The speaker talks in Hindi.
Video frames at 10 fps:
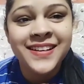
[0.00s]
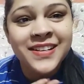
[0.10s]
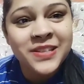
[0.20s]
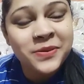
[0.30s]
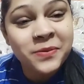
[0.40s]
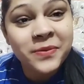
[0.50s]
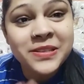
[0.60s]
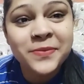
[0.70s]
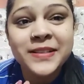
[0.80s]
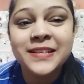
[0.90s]
सच में मैं
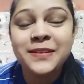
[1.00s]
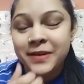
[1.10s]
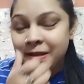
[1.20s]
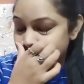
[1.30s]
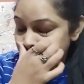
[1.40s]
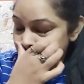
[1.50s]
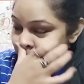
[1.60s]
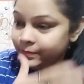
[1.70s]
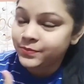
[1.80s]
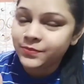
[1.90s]
समझ नहीं पा रही हूँ
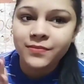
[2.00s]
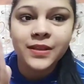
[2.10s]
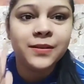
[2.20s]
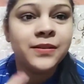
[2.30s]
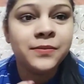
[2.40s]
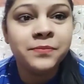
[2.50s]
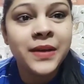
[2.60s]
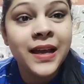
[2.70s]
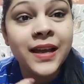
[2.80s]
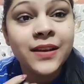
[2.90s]

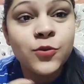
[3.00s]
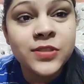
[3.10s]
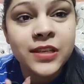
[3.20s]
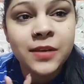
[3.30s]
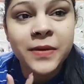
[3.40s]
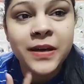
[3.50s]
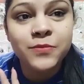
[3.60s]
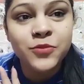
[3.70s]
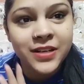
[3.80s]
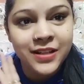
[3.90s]
मैं खुशी के मारे
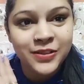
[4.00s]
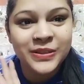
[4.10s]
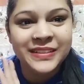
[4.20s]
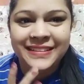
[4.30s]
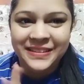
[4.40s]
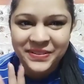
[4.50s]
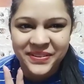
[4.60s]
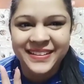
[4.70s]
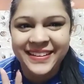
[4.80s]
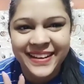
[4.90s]
मुझे रात को नींद भी
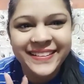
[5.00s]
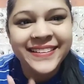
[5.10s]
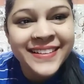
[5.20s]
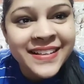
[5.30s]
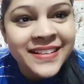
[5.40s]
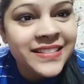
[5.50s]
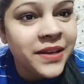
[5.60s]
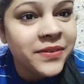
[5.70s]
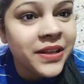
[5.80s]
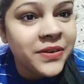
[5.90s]
नहीं आई सही
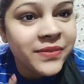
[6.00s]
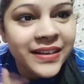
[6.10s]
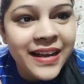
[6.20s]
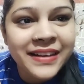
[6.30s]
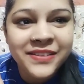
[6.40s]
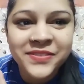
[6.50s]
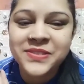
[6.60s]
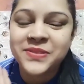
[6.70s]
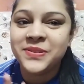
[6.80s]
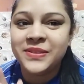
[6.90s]
बता रही मेरी आंखें भी
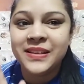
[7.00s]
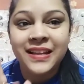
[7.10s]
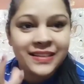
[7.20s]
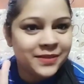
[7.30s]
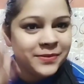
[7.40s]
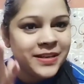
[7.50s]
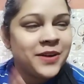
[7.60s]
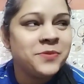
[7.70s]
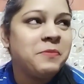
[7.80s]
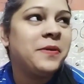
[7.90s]
सूझी है यहाँ तक कि मेरी
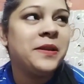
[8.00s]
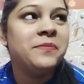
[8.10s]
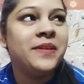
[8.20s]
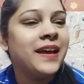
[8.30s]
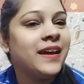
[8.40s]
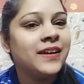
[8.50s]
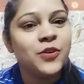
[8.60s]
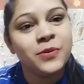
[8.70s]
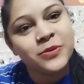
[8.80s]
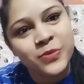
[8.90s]
आंखों में पेन भी है क्योंकि
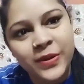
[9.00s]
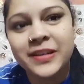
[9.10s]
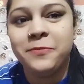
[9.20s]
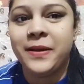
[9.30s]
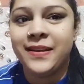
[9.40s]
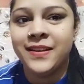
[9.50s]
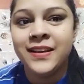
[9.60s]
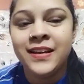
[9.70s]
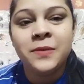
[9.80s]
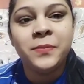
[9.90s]
मैं सो ही नहीं पाई
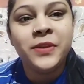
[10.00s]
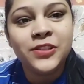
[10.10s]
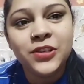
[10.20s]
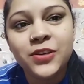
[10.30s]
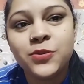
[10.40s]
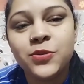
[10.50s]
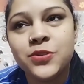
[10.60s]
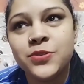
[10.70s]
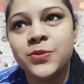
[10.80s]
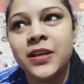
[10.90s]
मैं इतनी
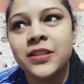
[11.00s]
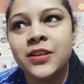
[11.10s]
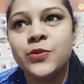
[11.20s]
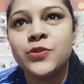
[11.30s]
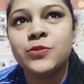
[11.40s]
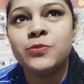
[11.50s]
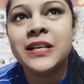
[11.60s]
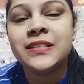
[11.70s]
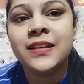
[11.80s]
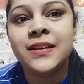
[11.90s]
खुश हूँ ना इतनी खुश हूँ मुझे
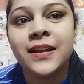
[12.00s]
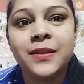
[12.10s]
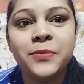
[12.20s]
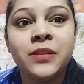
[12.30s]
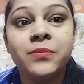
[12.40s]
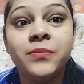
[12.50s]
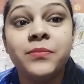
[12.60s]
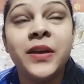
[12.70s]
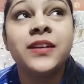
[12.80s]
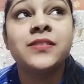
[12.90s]
ऐसा लग रहा है कि मतलब
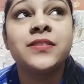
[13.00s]
मैं एक